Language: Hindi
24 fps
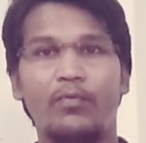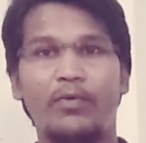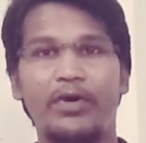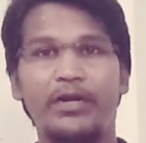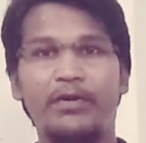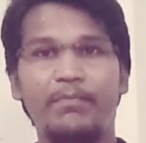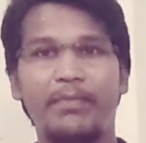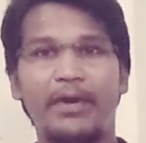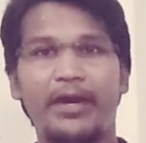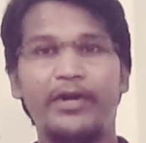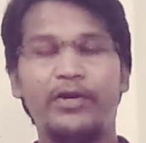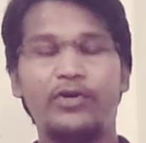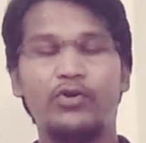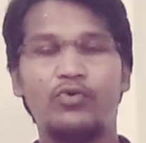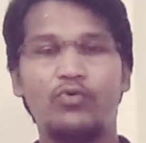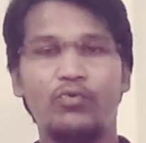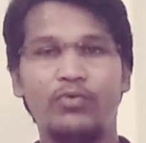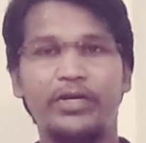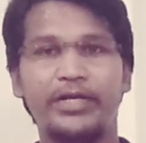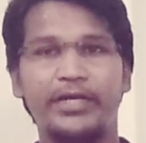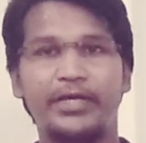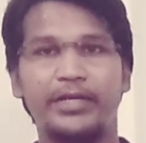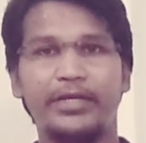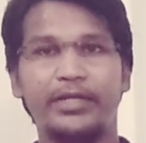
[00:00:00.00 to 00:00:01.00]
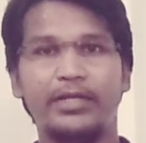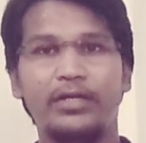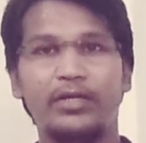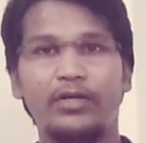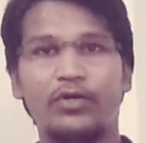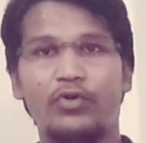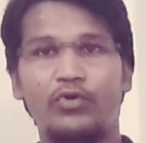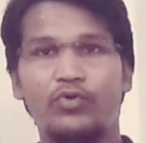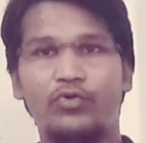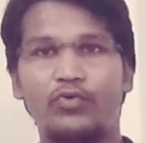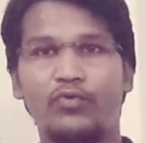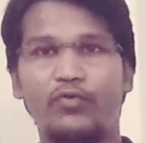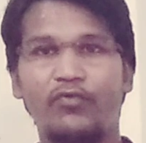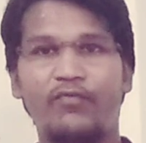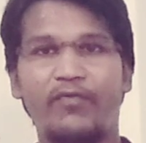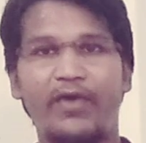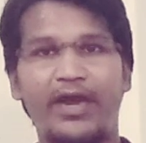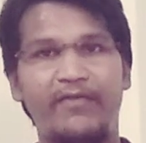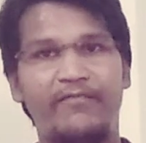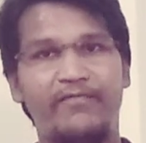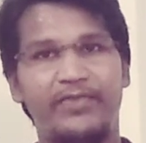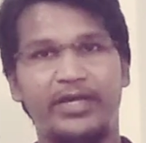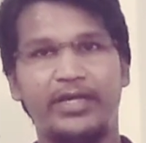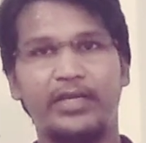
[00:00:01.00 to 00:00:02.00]
वन बाय टू डिग्री टू
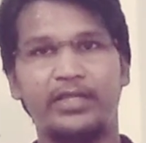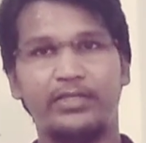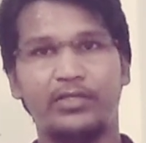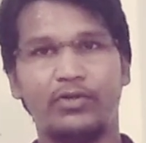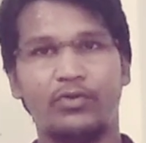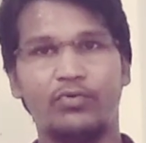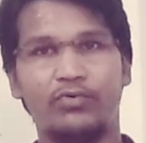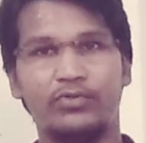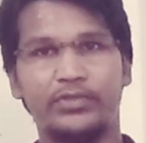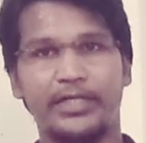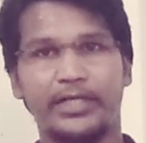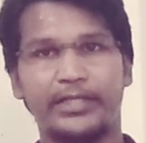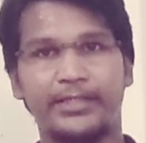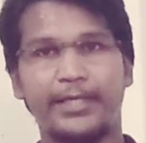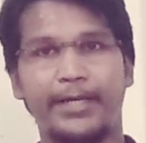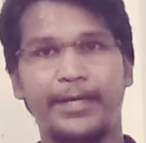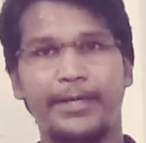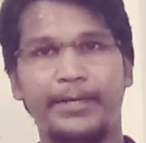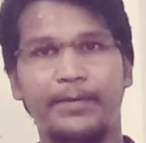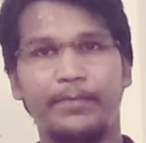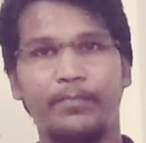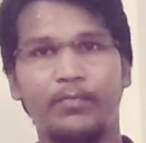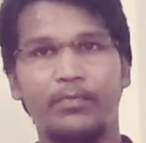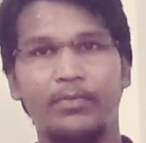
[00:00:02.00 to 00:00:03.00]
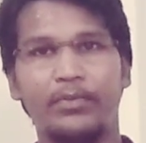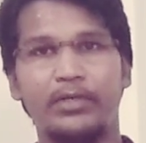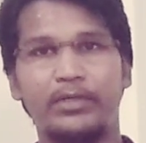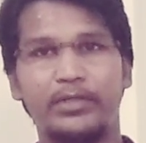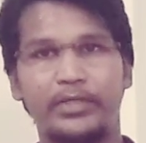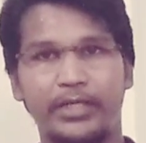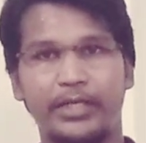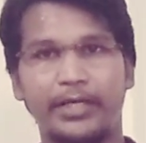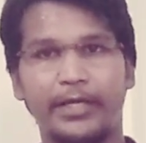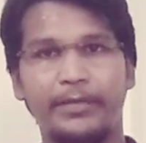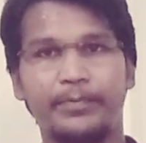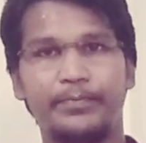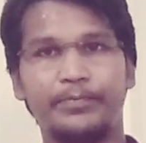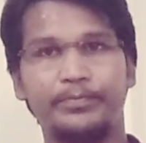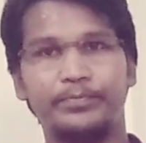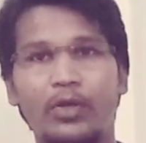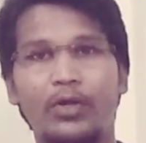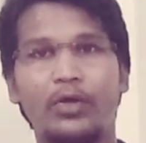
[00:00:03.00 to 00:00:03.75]
फाइव डिग्री तक हो सकता है ठीक है